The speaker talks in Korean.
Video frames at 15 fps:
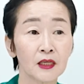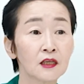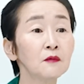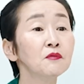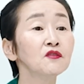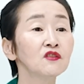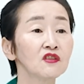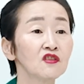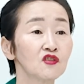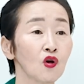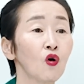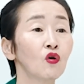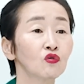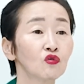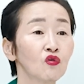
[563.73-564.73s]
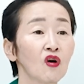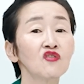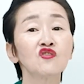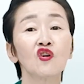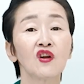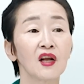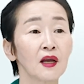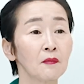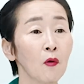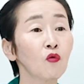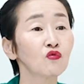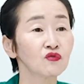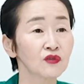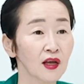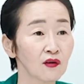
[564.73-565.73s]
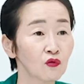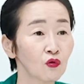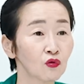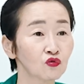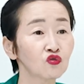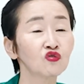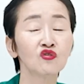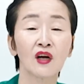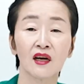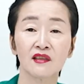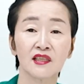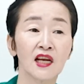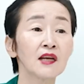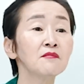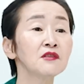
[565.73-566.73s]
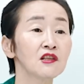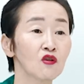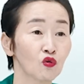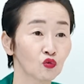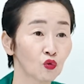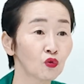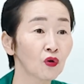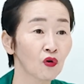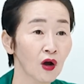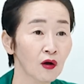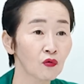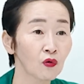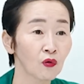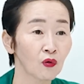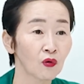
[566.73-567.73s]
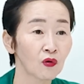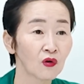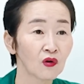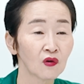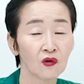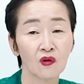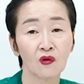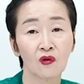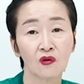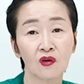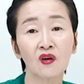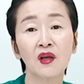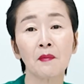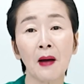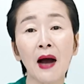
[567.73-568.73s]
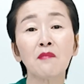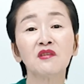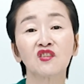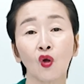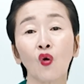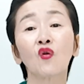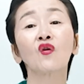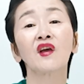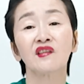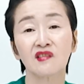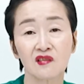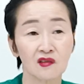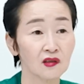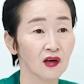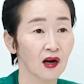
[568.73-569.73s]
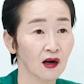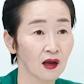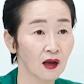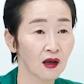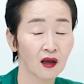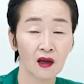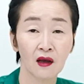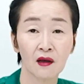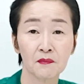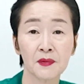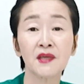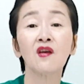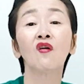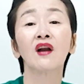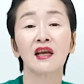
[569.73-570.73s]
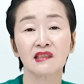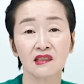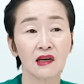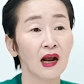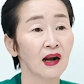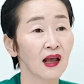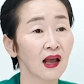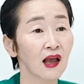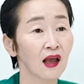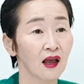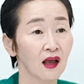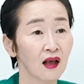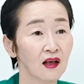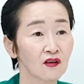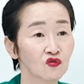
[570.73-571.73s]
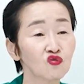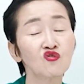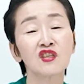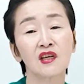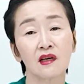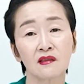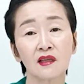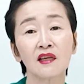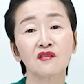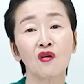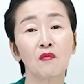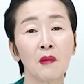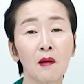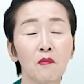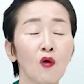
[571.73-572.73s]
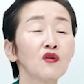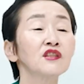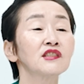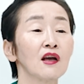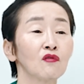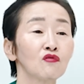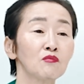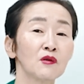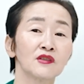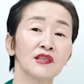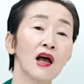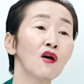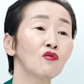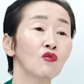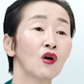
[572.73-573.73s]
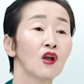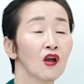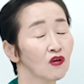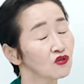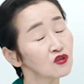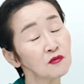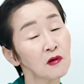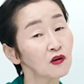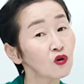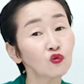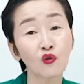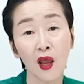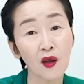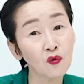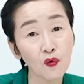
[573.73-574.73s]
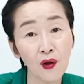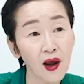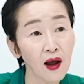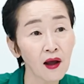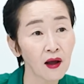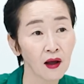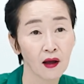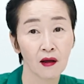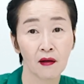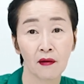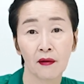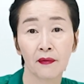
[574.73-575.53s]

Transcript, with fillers: 그분들은 적어도 건전하게 먹고 살고 누군가를 책임지려고 노력하고 그렇게 마음을 더럽게 쓰진 않아. 비열하진 않아. 수치가 세서 막 머리 잡고 막 싸우고 그지만 그것도 애교야.